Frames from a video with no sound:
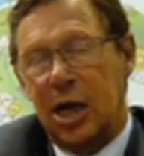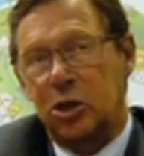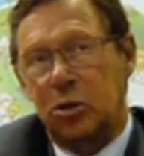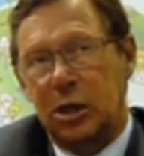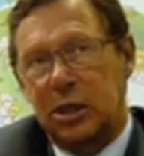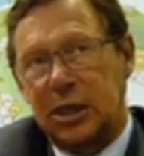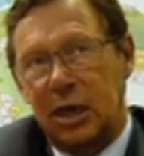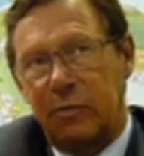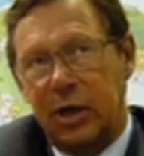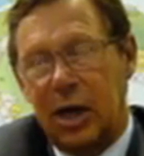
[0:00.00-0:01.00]
l'argent qui
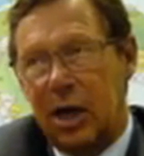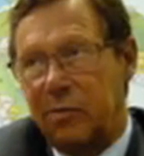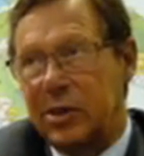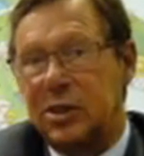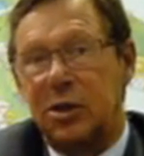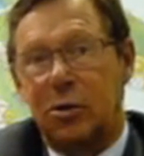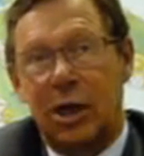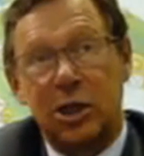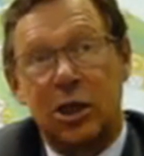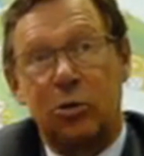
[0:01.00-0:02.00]
servait à
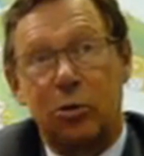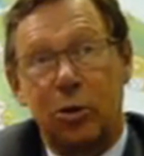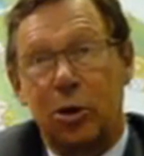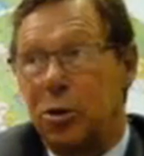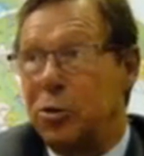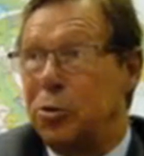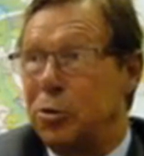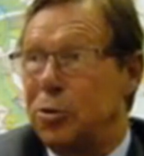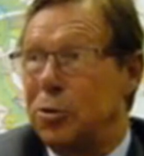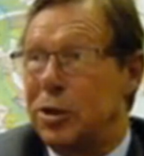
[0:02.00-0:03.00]
investir dans l'achat
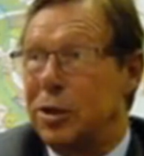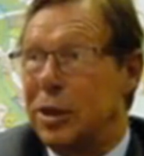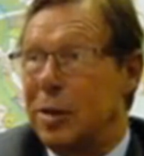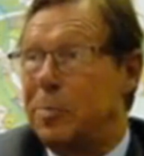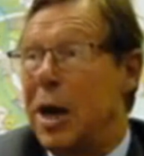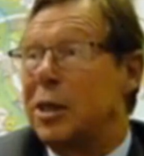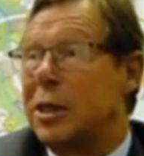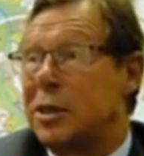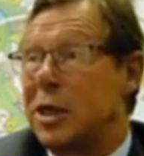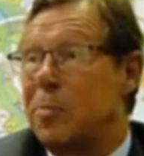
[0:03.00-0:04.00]
de,
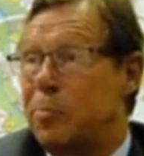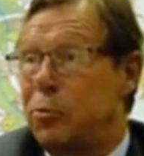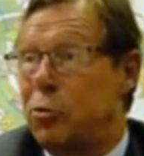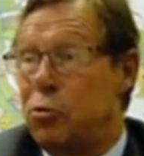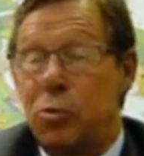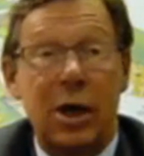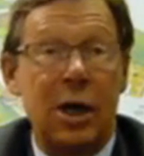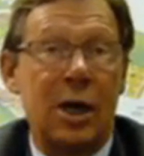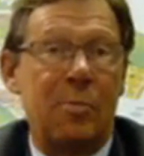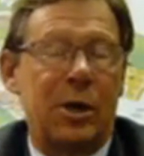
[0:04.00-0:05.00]
d'appart, etc., pour
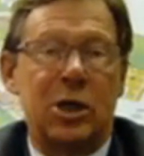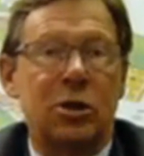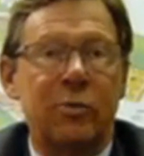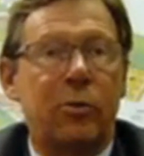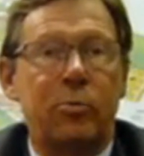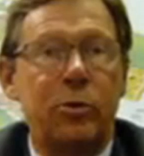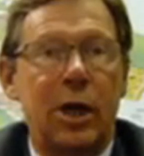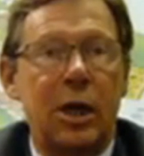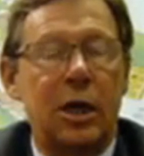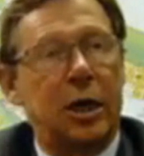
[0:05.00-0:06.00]
louer, ben, les gens ne vont
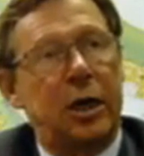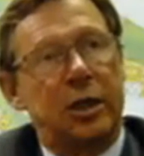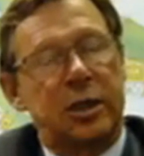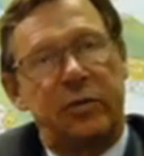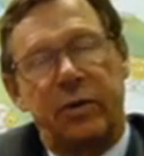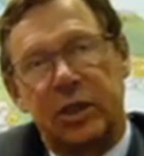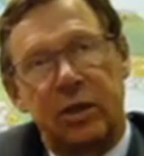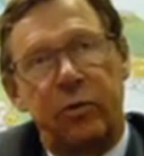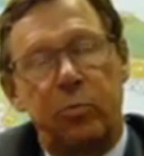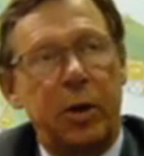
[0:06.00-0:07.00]
plus y aller. Ce qui
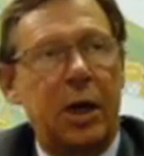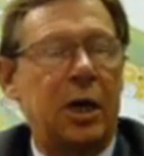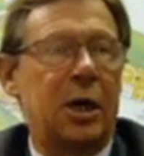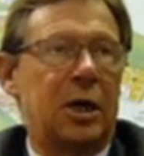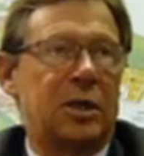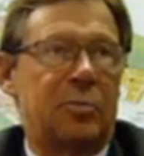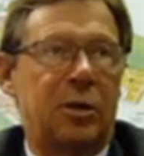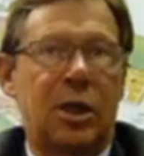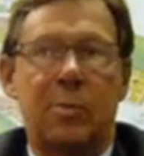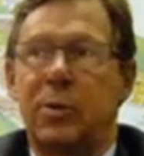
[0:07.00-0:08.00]
va se développer,
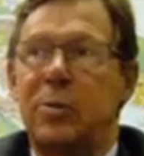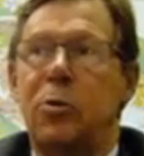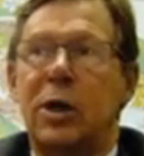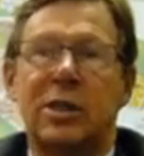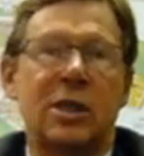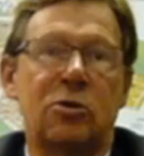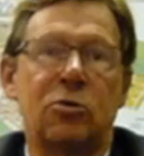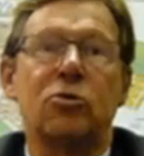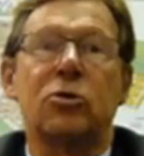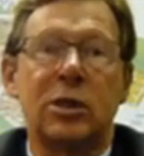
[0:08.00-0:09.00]
c'est peut-être la
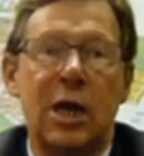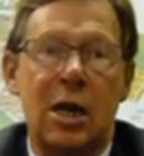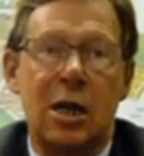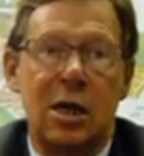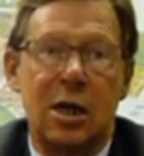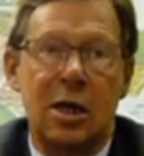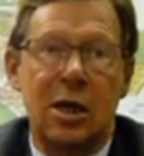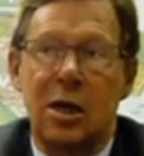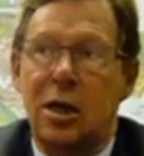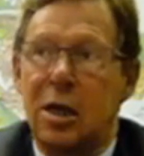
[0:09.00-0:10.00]
primo-accession sociale.
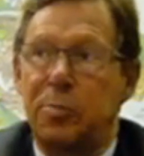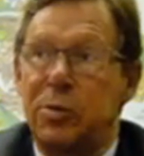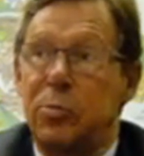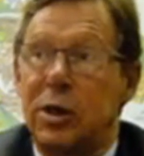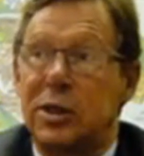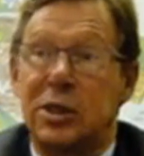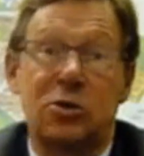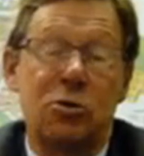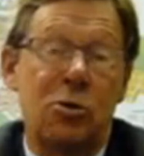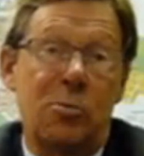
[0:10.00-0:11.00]
La
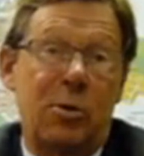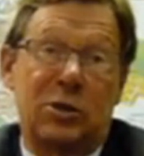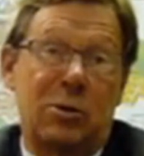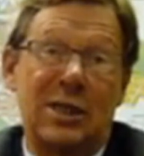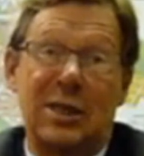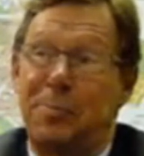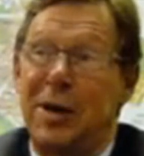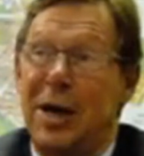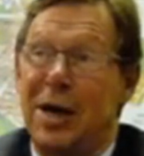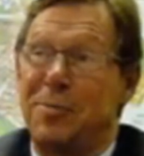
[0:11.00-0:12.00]
primo-accession, parce que là,
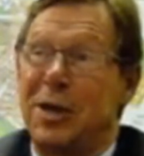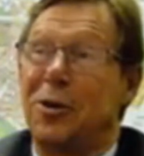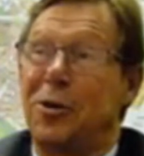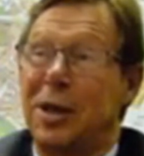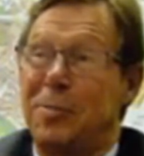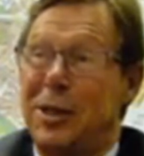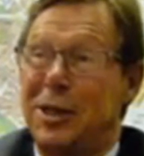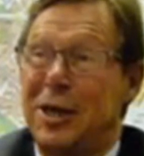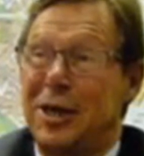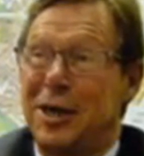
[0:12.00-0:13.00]
ce n'est pas un bien de
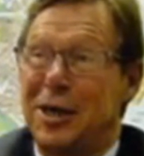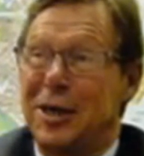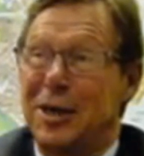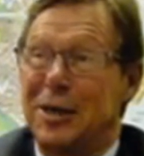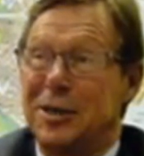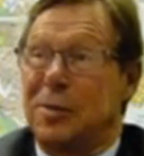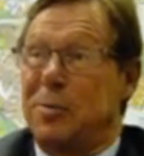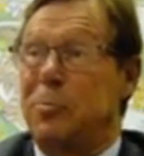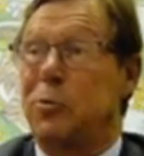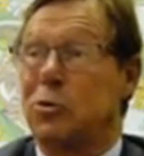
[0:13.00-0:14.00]
rentabilité,
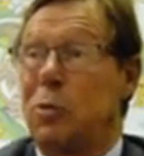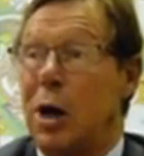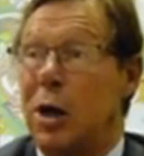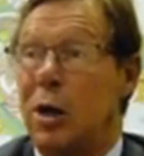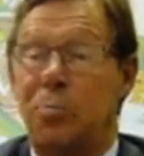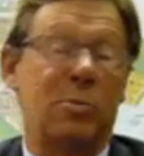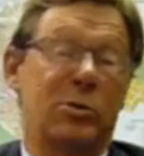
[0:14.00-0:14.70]
c'est un bien pour soi.